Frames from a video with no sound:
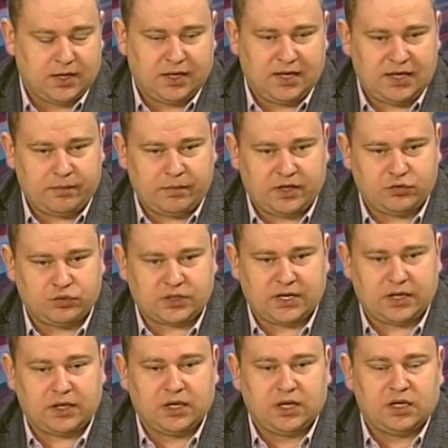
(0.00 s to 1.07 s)
И я вам хочу
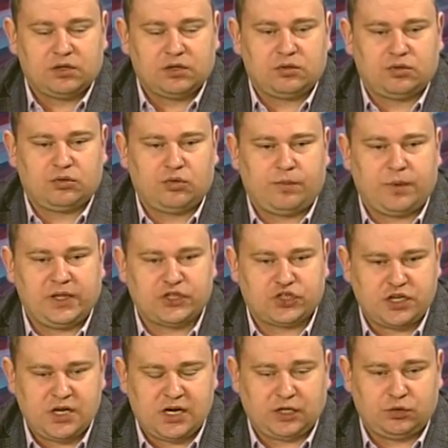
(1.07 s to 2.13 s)
сказать, то
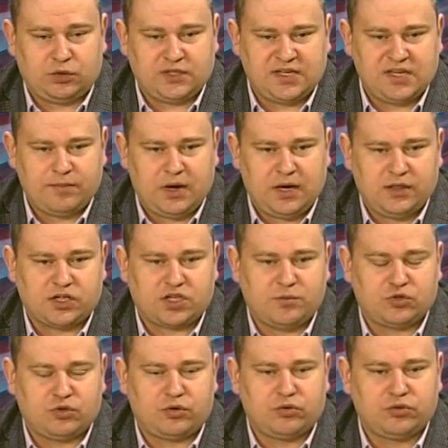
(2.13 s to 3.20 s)
положение, которое занимали наши
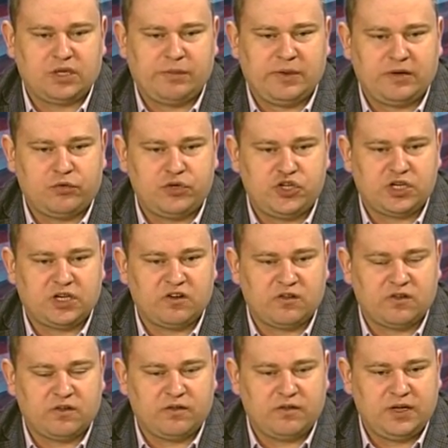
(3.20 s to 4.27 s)
международные перевозчики
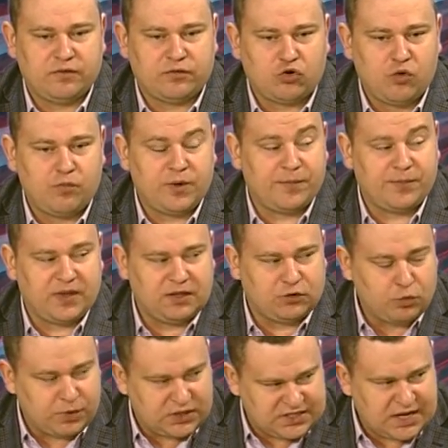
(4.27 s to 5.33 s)
в Европе, и
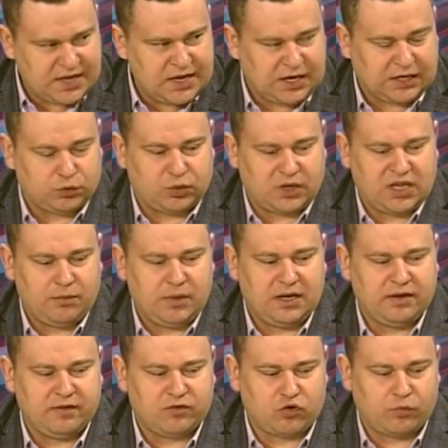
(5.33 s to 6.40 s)
то признание, которое они имели
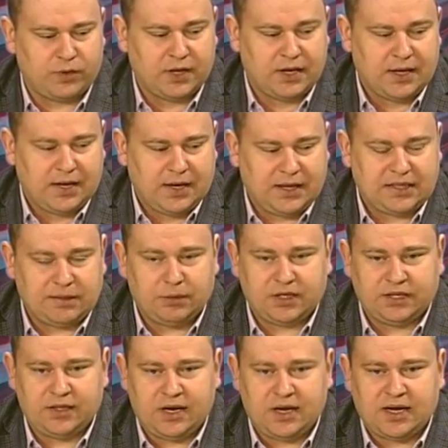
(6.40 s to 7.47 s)
в Европе, это
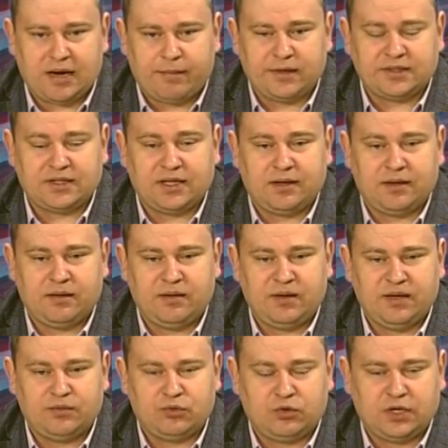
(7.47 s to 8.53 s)
благодаря грамотной
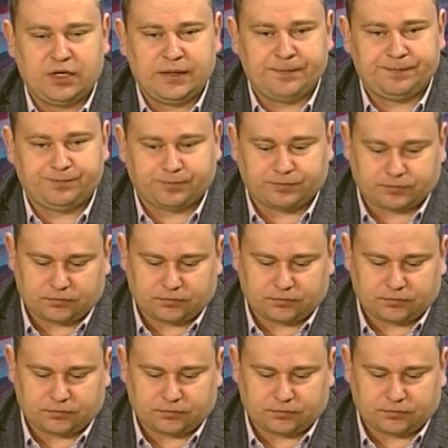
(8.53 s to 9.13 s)
и много